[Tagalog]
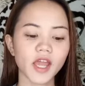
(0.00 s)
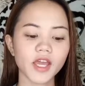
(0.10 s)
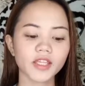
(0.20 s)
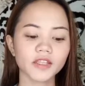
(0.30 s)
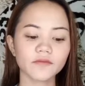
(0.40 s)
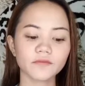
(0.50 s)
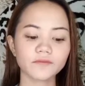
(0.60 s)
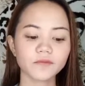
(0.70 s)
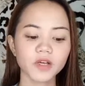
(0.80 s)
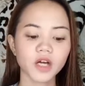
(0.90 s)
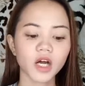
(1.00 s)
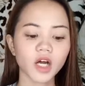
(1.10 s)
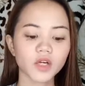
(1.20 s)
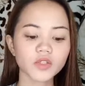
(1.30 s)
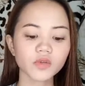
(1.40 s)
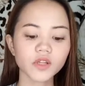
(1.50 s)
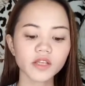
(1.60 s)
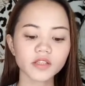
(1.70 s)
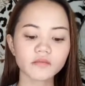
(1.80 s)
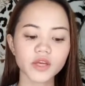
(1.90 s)
And gusto ko
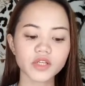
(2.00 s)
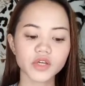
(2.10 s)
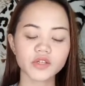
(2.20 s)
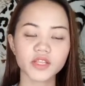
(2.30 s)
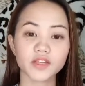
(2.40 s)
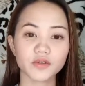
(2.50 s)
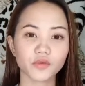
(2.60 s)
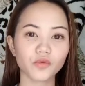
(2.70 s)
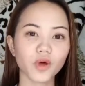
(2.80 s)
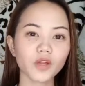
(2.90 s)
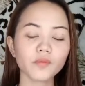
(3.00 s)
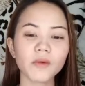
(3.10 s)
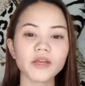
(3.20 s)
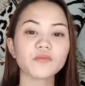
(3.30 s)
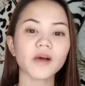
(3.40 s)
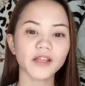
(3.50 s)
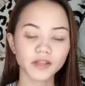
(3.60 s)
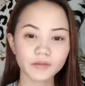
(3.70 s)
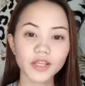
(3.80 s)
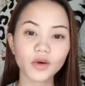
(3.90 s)
lang din may share sa inyo kung ano ba yung
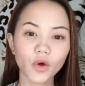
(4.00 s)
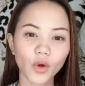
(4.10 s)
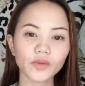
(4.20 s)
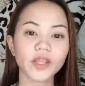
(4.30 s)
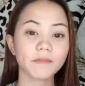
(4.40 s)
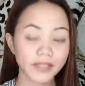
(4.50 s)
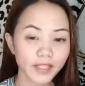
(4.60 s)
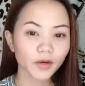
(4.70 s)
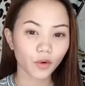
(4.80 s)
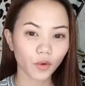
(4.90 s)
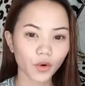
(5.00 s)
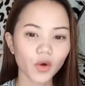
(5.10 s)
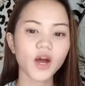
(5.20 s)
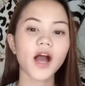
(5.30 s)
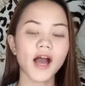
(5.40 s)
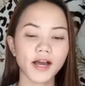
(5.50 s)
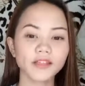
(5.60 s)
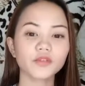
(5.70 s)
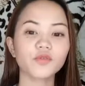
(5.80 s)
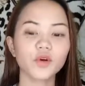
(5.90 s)
mga nabili, nabili ko
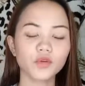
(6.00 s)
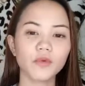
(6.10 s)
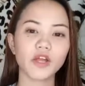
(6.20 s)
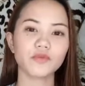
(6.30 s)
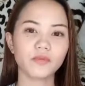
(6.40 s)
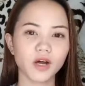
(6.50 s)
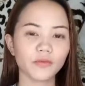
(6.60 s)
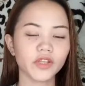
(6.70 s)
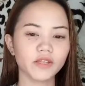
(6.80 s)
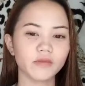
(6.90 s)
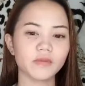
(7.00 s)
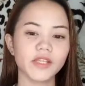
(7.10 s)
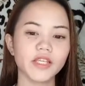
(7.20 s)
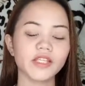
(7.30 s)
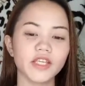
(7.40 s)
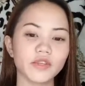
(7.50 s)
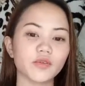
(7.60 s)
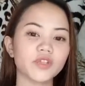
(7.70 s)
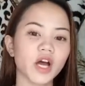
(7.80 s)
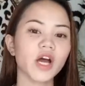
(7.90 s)
at kung ano ba yung mga pwedeng mabili dito
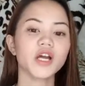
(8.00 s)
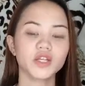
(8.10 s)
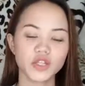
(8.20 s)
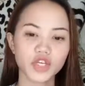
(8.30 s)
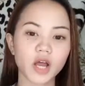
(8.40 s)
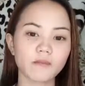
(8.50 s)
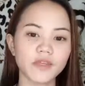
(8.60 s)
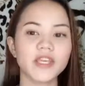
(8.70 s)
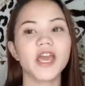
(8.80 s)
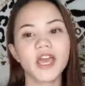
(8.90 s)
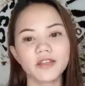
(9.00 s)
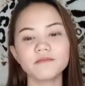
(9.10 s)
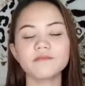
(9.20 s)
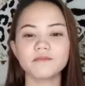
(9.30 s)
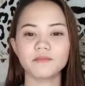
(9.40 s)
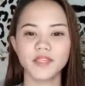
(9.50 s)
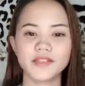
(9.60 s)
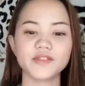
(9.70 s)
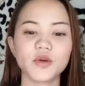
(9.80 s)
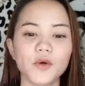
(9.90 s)
sa Shopee and
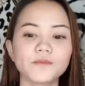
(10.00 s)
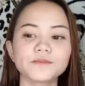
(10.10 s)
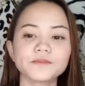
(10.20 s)
Miniso.